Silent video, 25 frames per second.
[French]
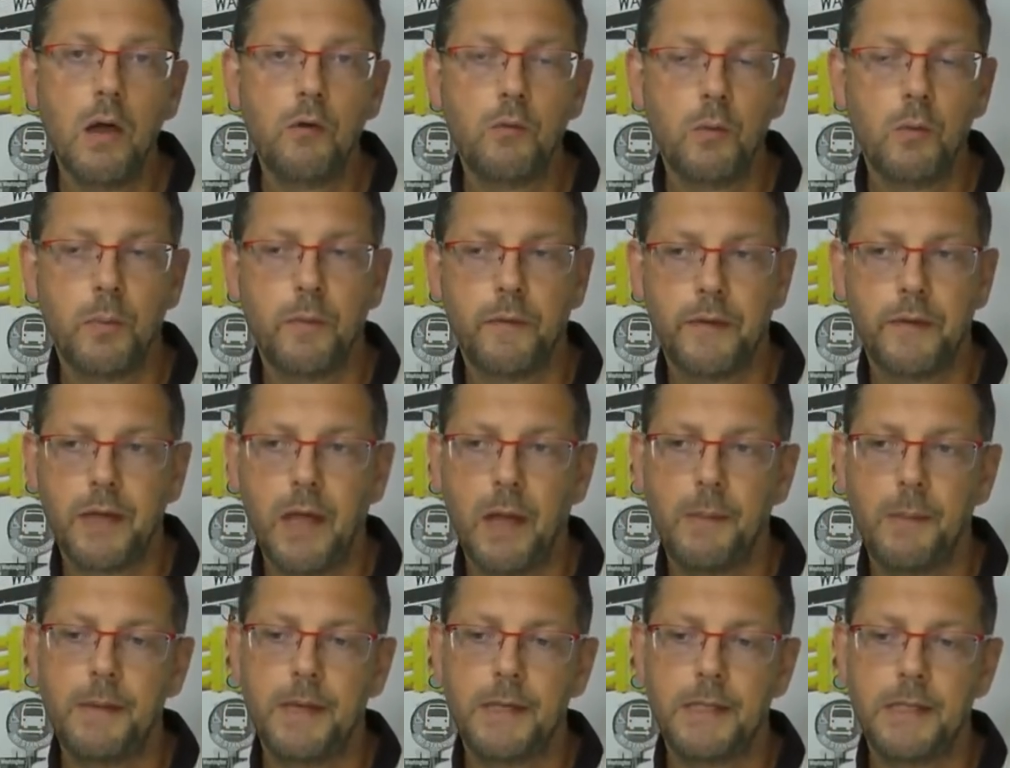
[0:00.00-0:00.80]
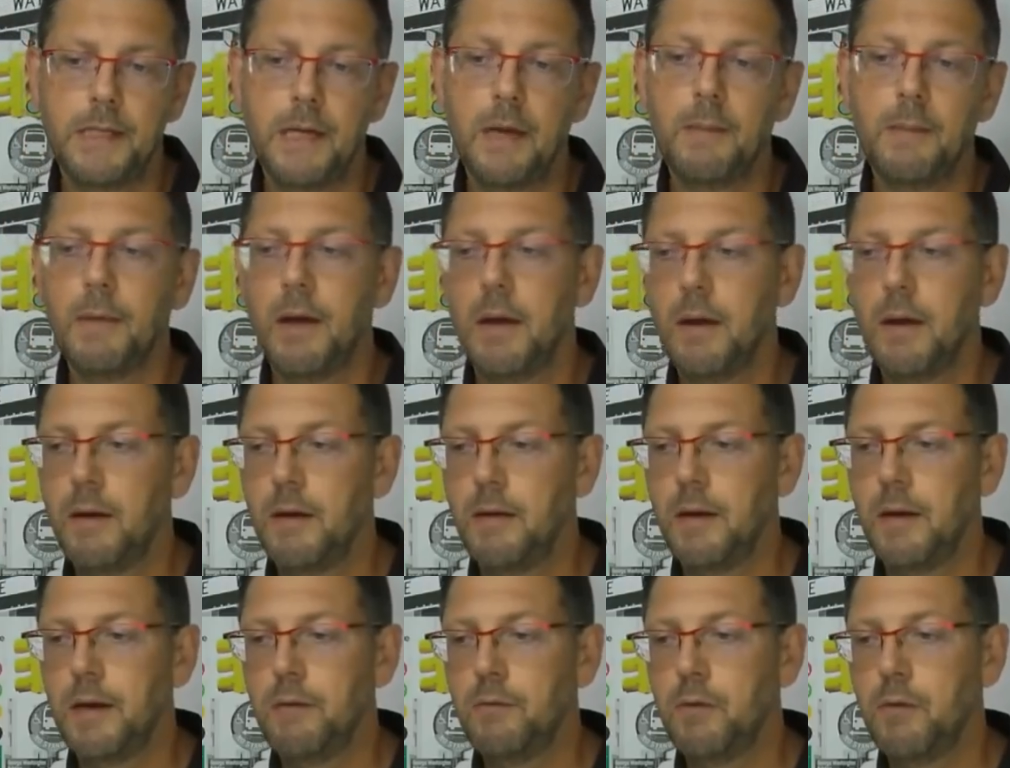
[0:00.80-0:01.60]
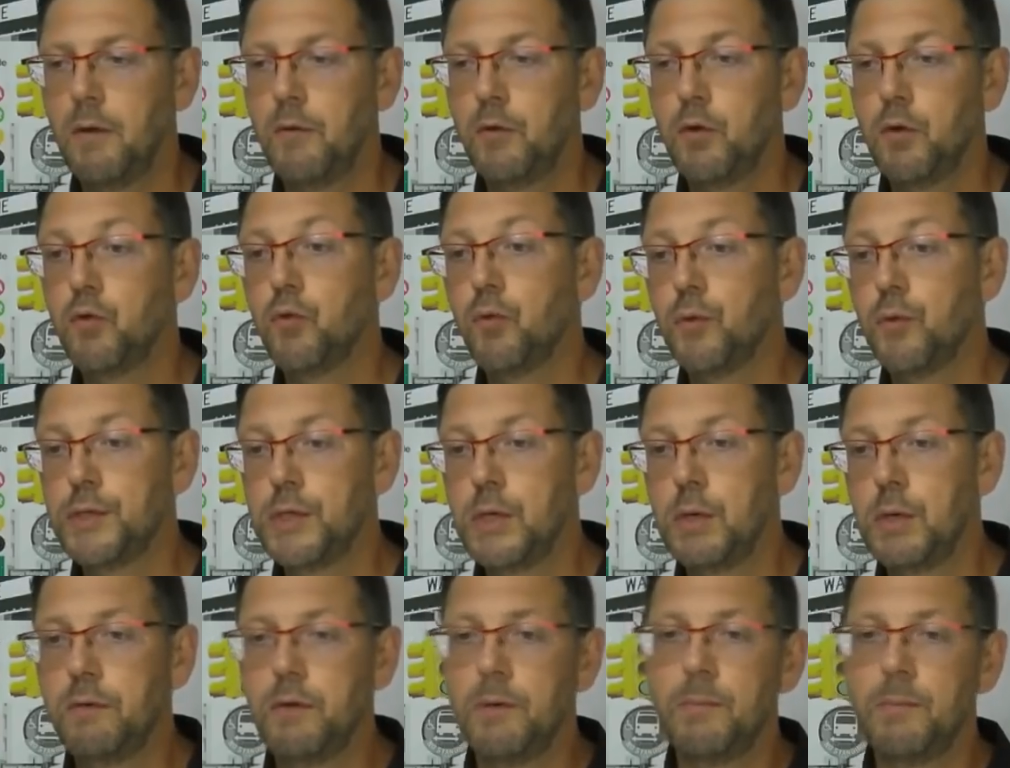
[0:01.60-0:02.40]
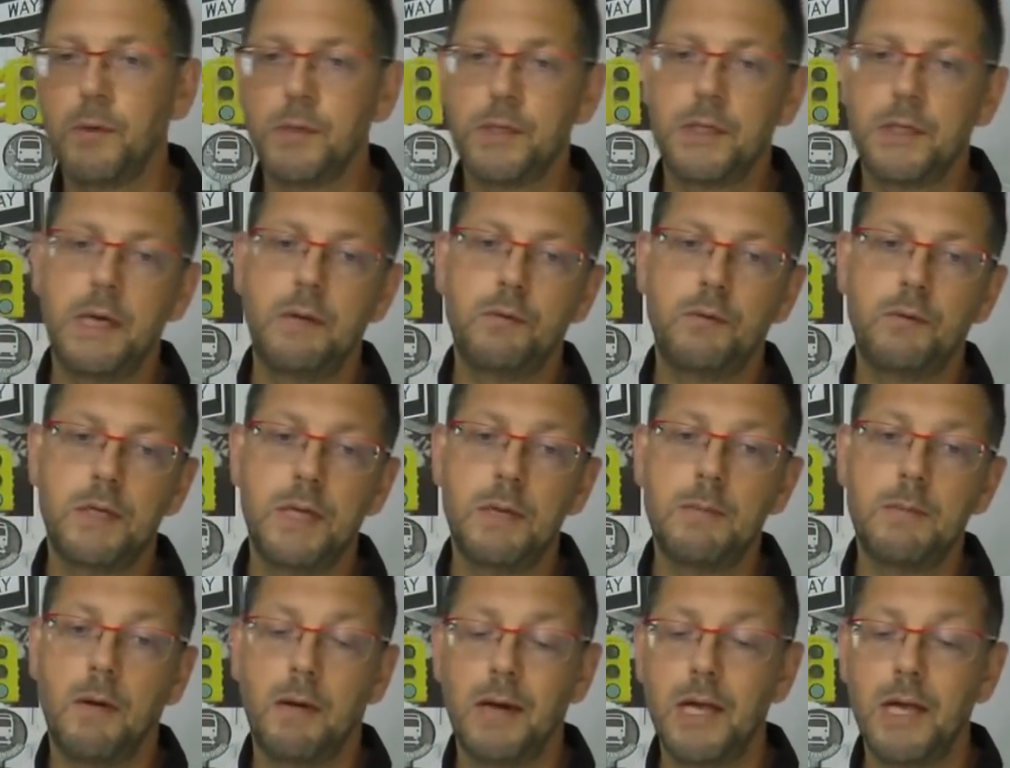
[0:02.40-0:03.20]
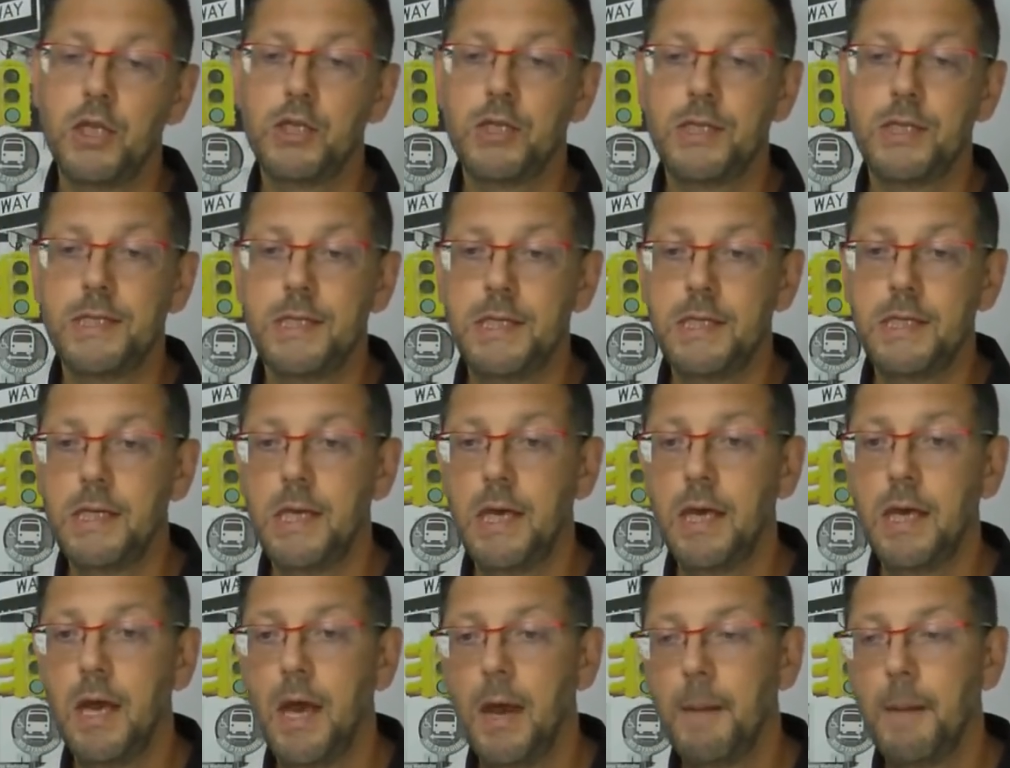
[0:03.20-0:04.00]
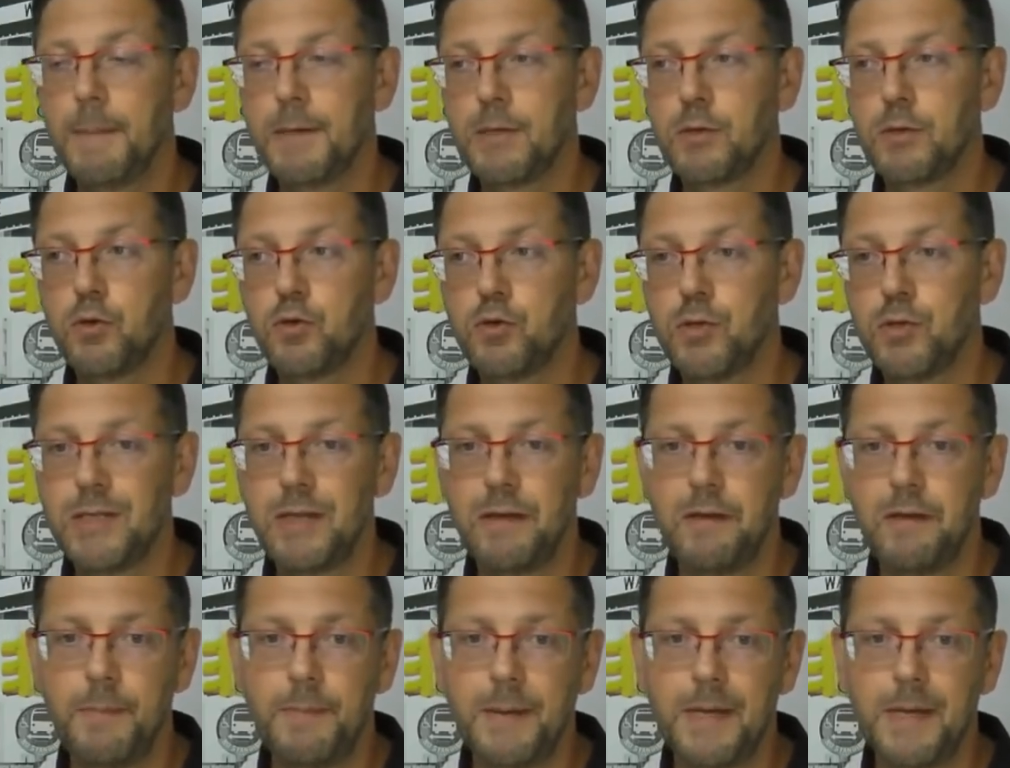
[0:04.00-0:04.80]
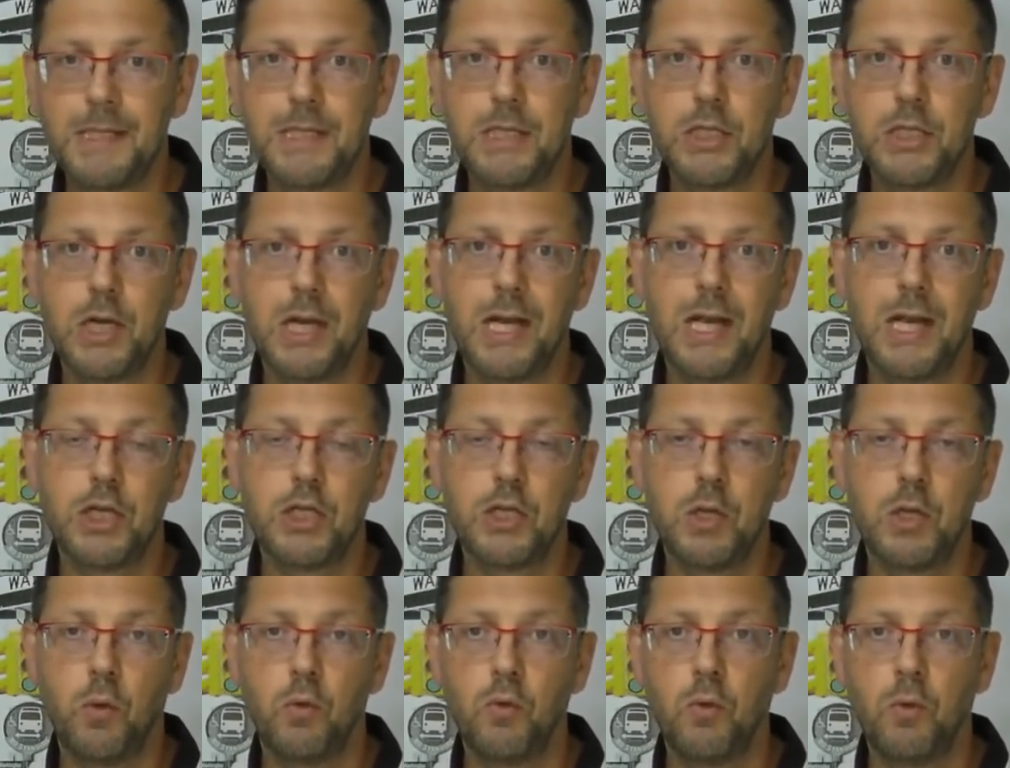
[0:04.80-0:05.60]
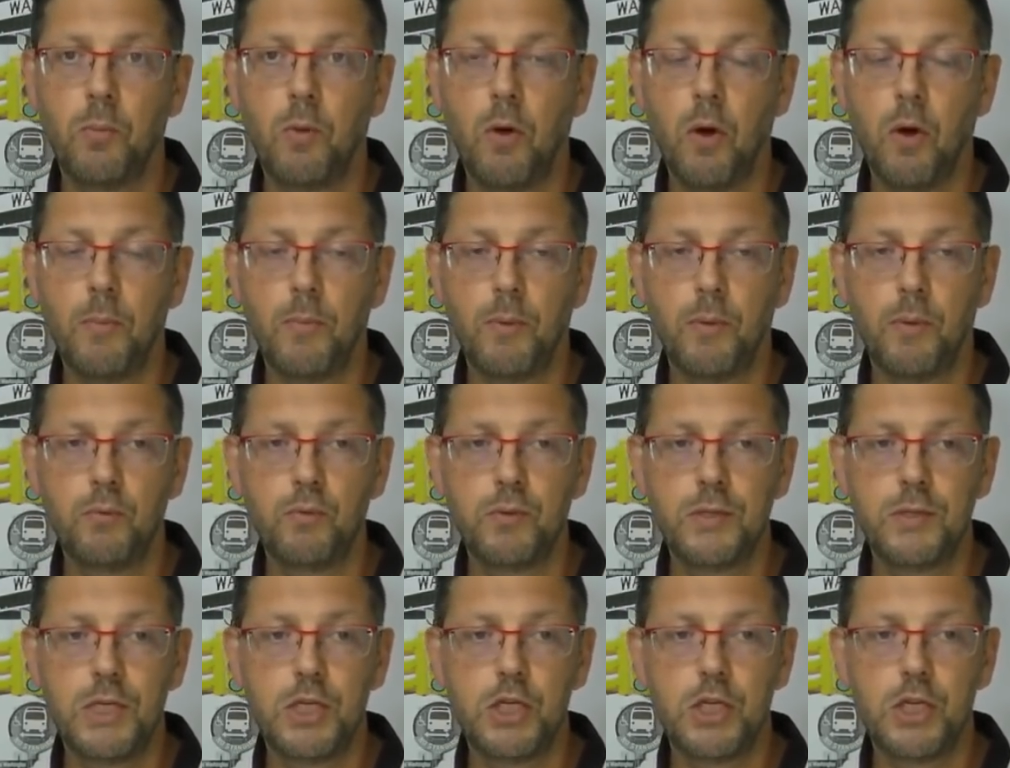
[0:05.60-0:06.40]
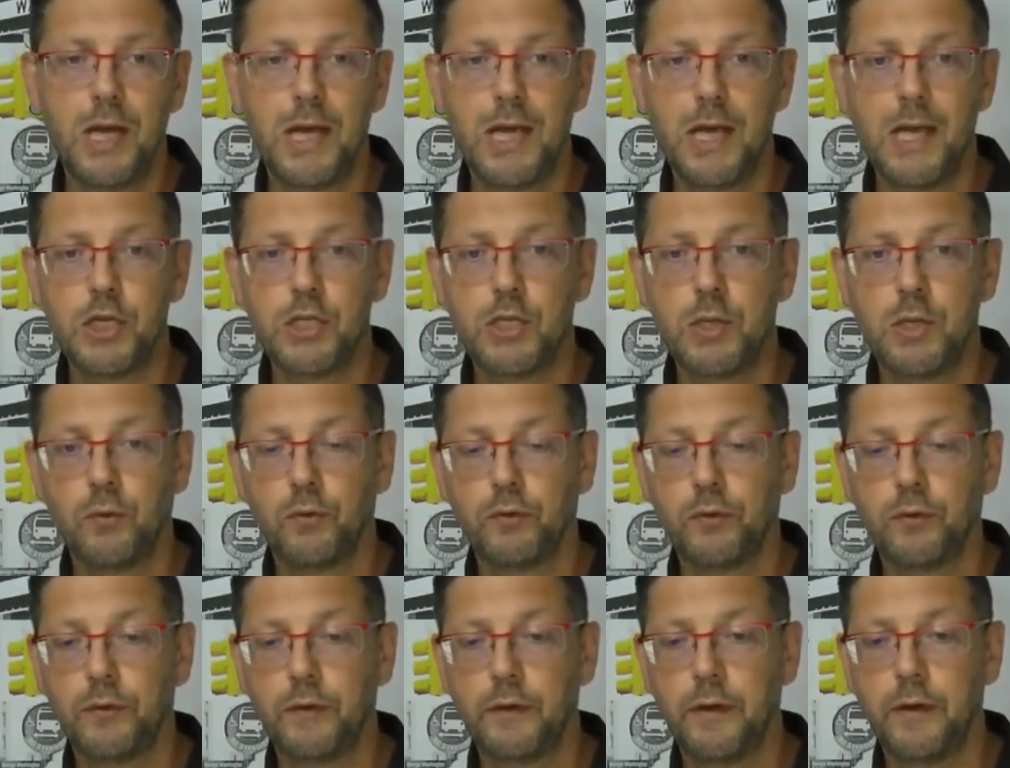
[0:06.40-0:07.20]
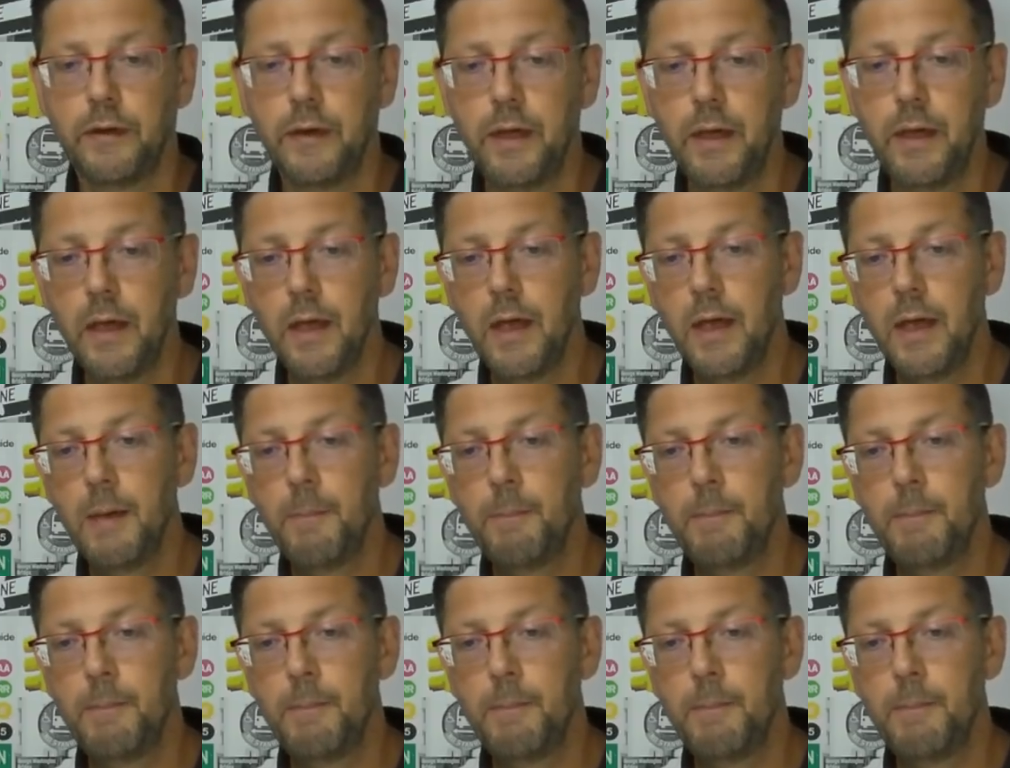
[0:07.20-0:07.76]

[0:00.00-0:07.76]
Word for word: vous pouvez très bien dire, bah, allez voir votre courtier ou votre banquier, vous dites, bah, voilà, j'ai signé parce que je ne savais pas si j'allais acheter en nom propre ou si j'allais acheter en société,